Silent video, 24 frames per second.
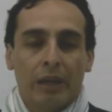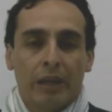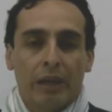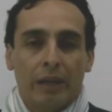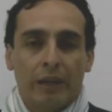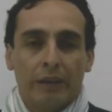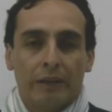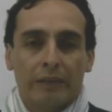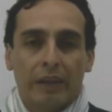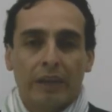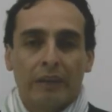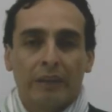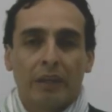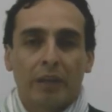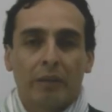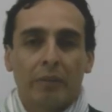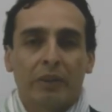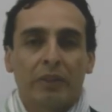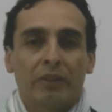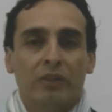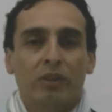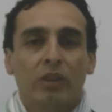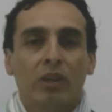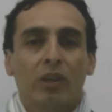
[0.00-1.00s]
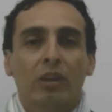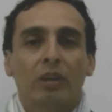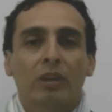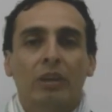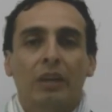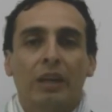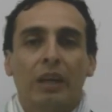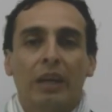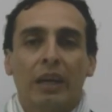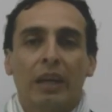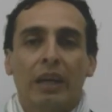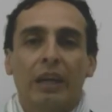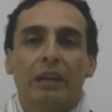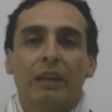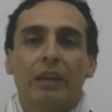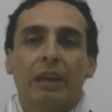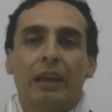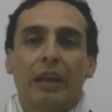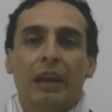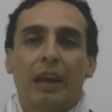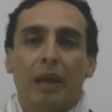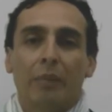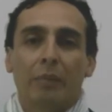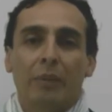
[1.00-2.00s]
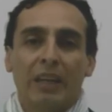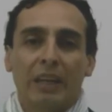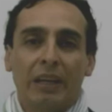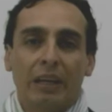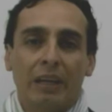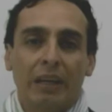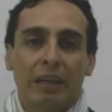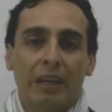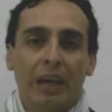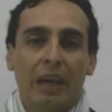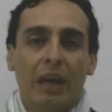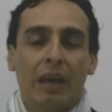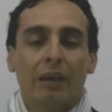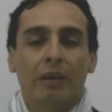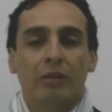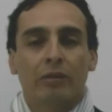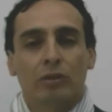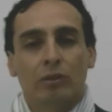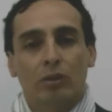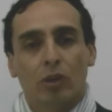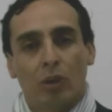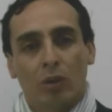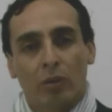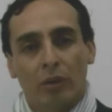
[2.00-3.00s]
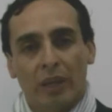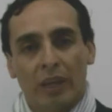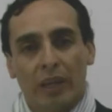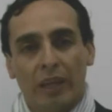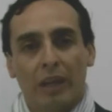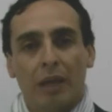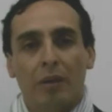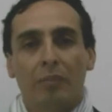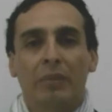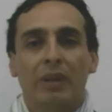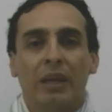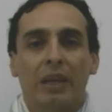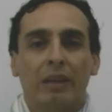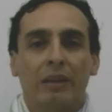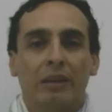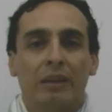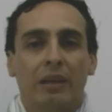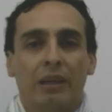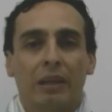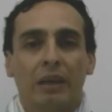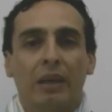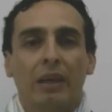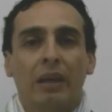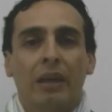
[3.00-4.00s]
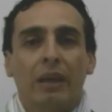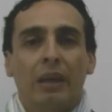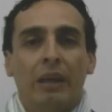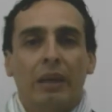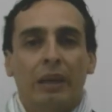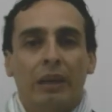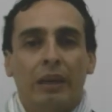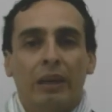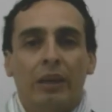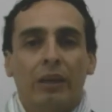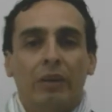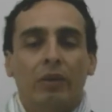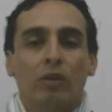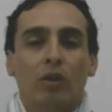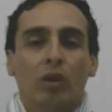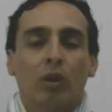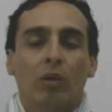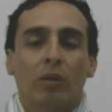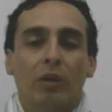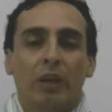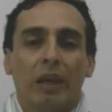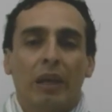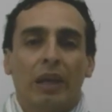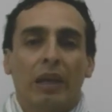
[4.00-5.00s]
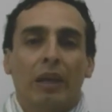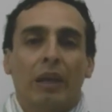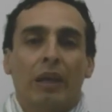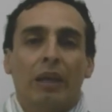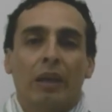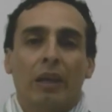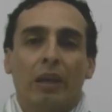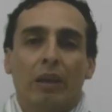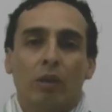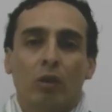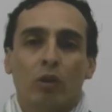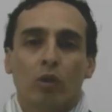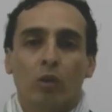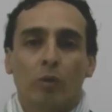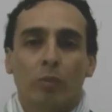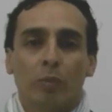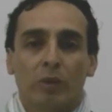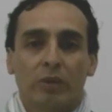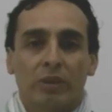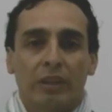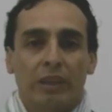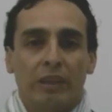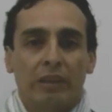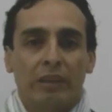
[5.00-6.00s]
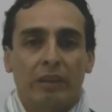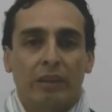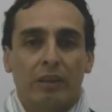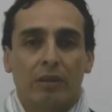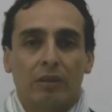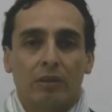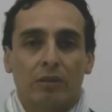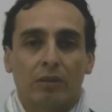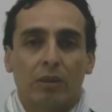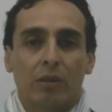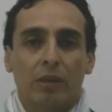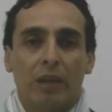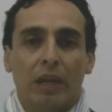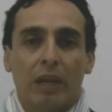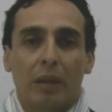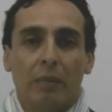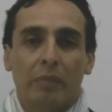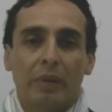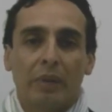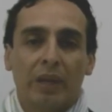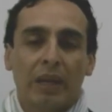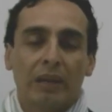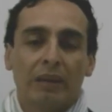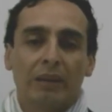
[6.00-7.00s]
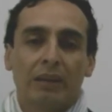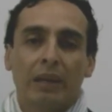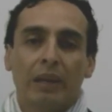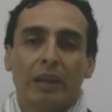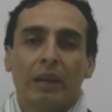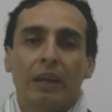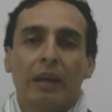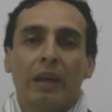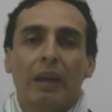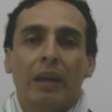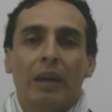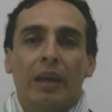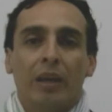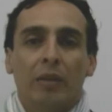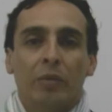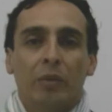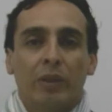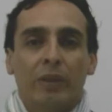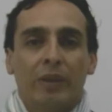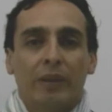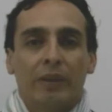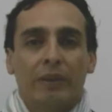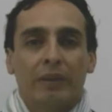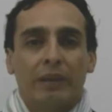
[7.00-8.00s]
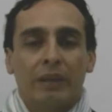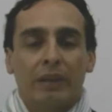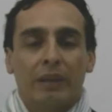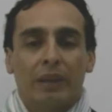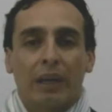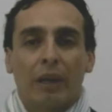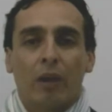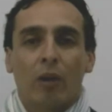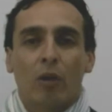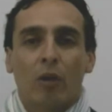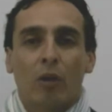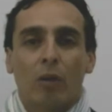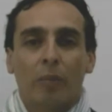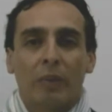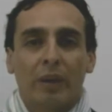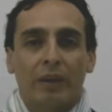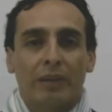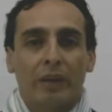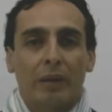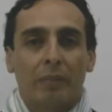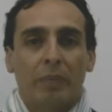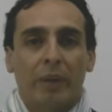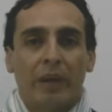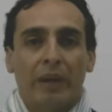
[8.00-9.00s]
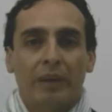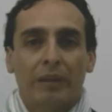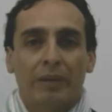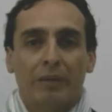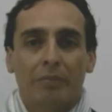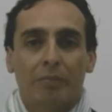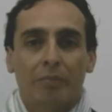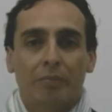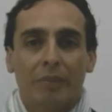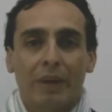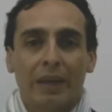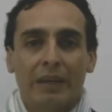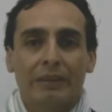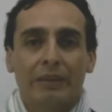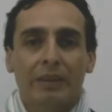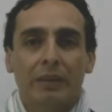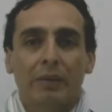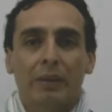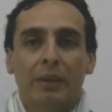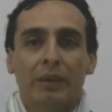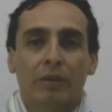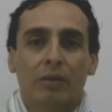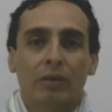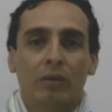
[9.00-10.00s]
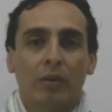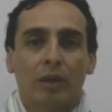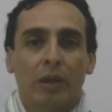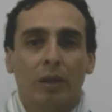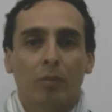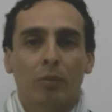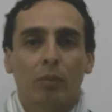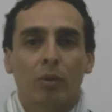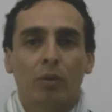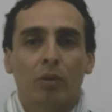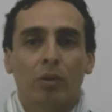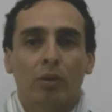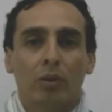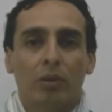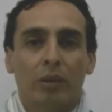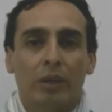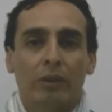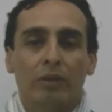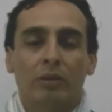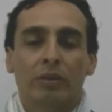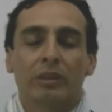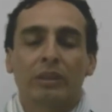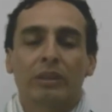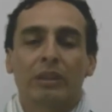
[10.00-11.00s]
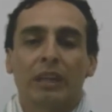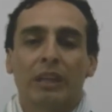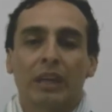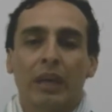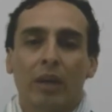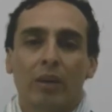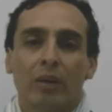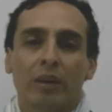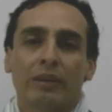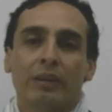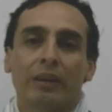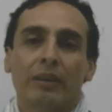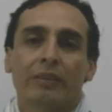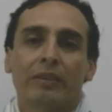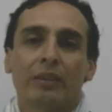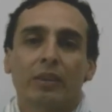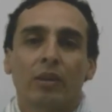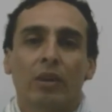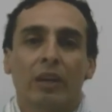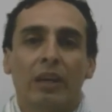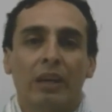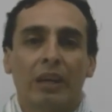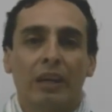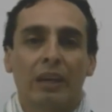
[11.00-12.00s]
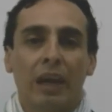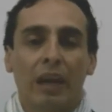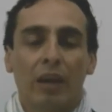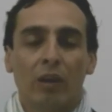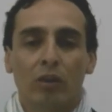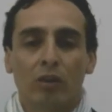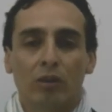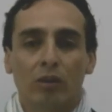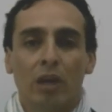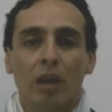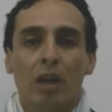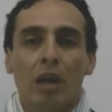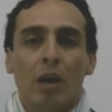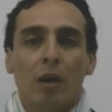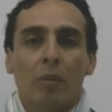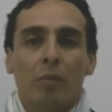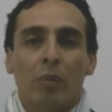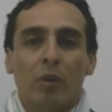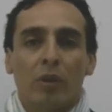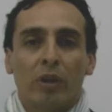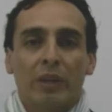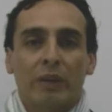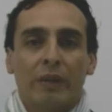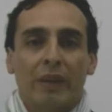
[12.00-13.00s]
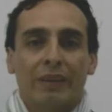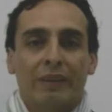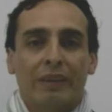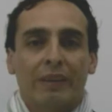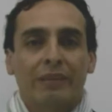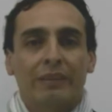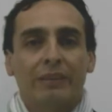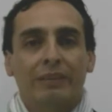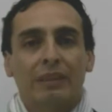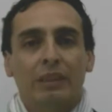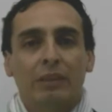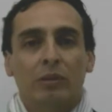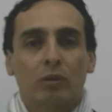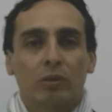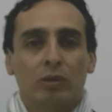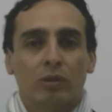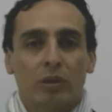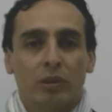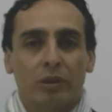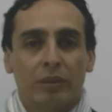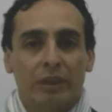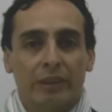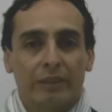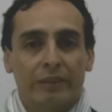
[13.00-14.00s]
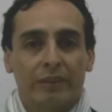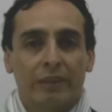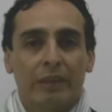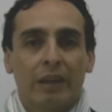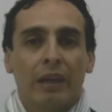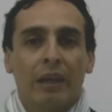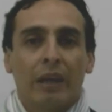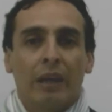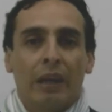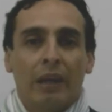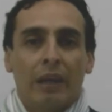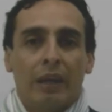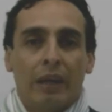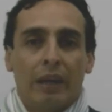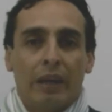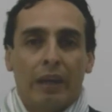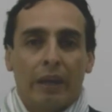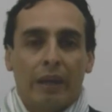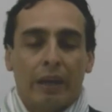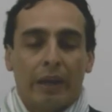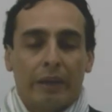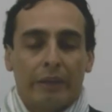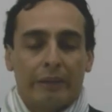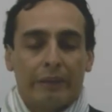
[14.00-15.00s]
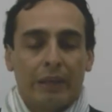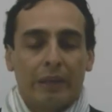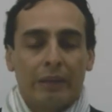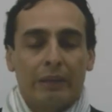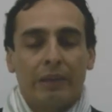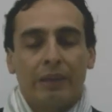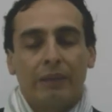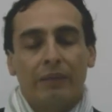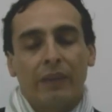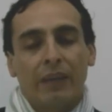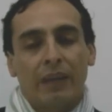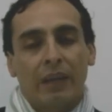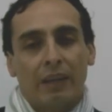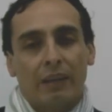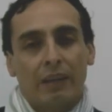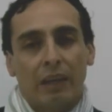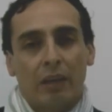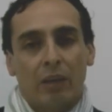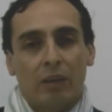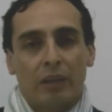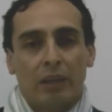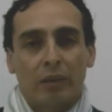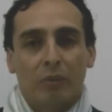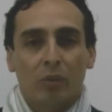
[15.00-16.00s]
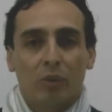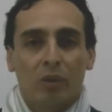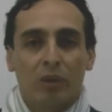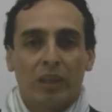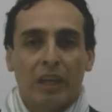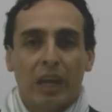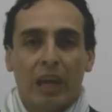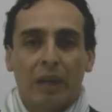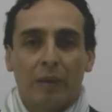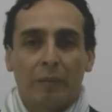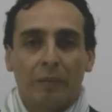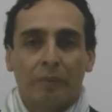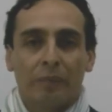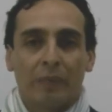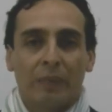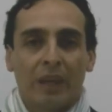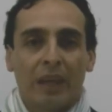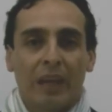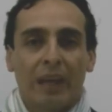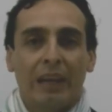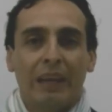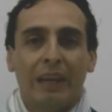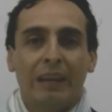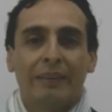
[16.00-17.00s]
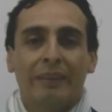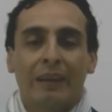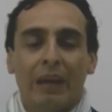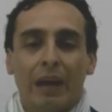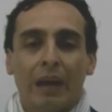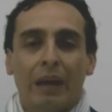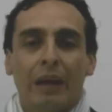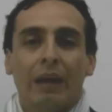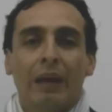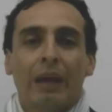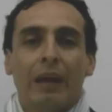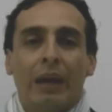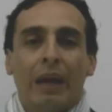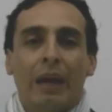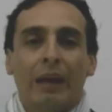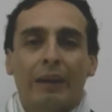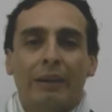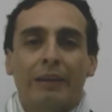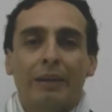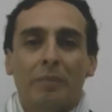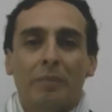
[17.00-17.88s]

esta intervención en la minería sobre el ambiente y sobre eh, los grupos étnicos. Sobre el ambiente, es bueno decir que Colombia es el país más diverso del mundo. Esos indicadores han sido generados por diversas instituciones eh, científicas del orden mundial. En, esa, en ese